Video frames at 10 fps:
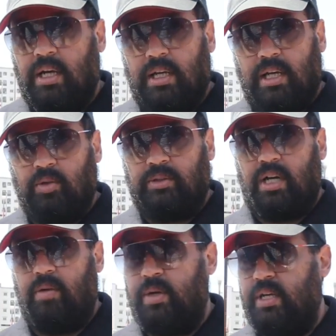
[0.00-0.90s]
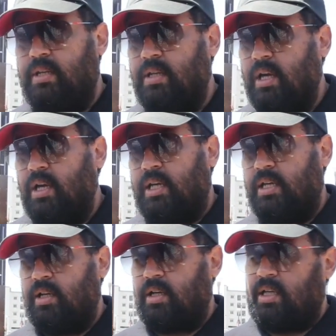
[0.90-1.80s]
القانون راه باين
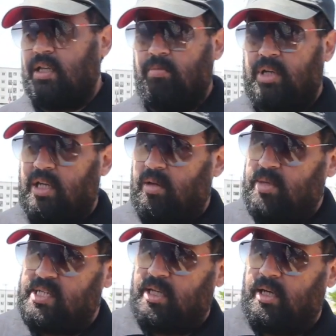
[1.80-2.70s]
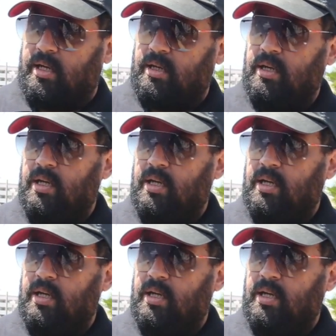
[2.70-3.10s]
كاينه كاينه كاينه مسطره